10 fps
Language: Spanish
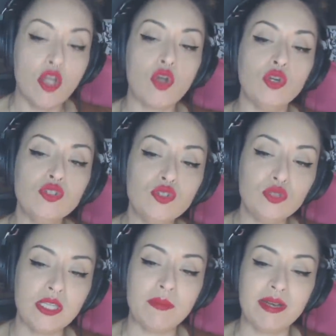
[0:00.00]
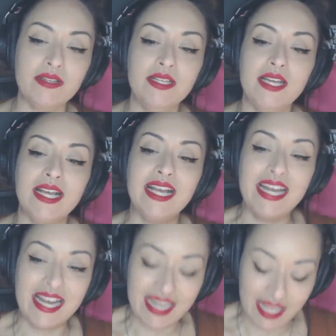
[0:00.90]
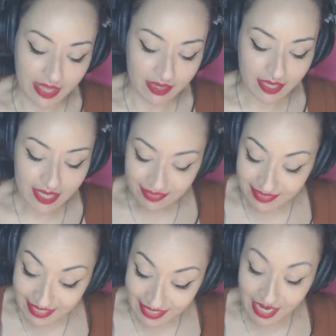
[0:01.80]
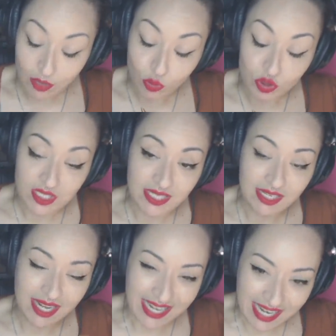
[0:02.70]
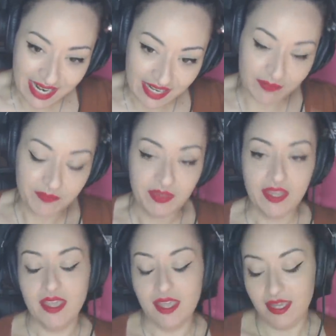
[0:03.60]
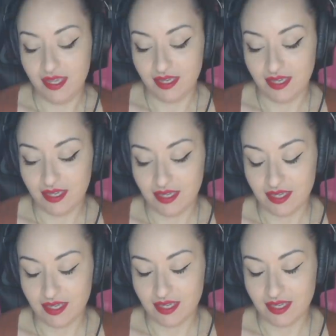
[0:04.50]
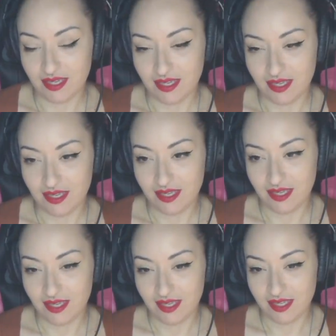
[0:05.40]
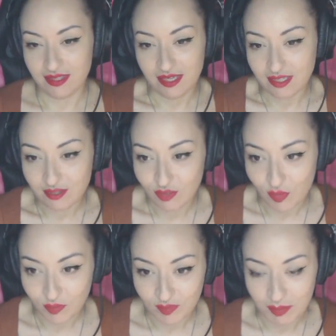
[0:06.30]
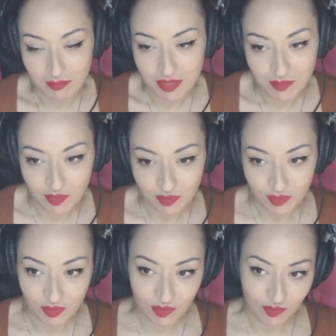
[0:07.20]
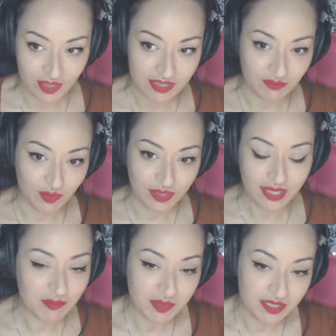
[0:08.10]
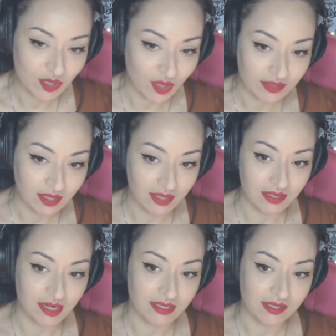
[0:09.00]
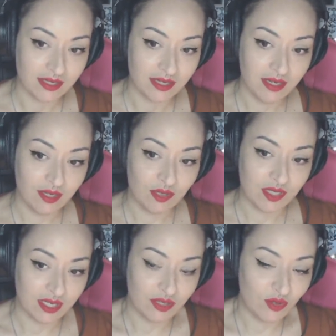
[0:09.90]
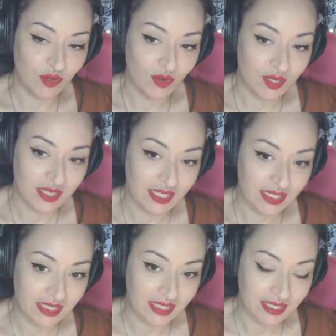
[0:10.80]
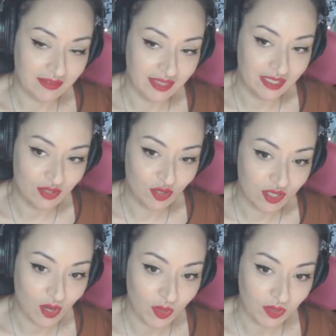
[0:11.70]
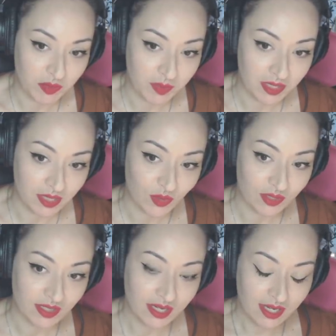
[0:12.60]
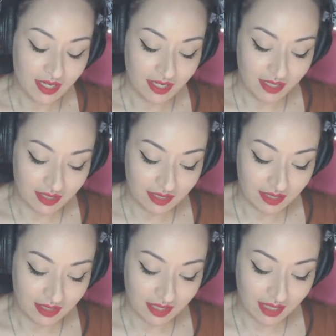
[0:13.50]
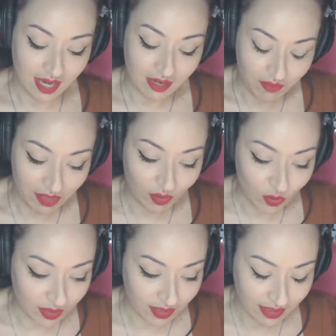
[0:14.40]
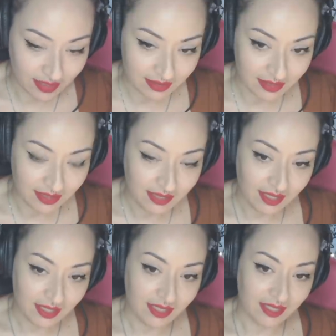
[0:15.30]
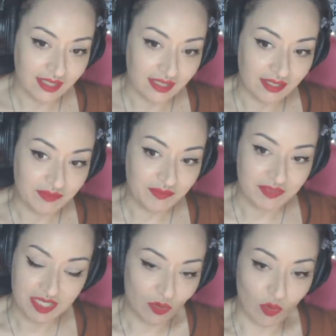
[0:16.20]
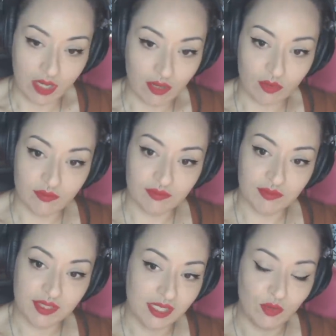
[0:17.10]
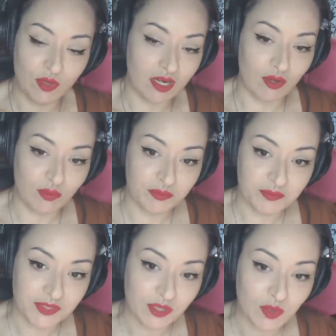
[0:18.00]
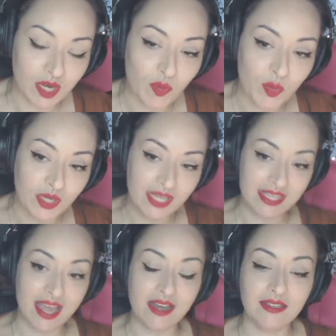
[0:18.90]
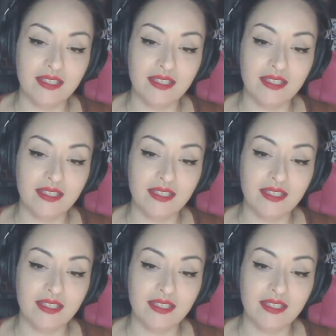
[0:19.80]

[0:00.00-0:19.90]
con su tema Granada, de Agustín Lara. Eh, en directo, en vivo, con una sinfónica impresionante detrás. O sea, yo, eh, de hecho, es que cuando me pidieron eh, a Rafael Jorge Negrete, eh, sin dudarlo, sin dudarlo. Sin dudarlo porque ya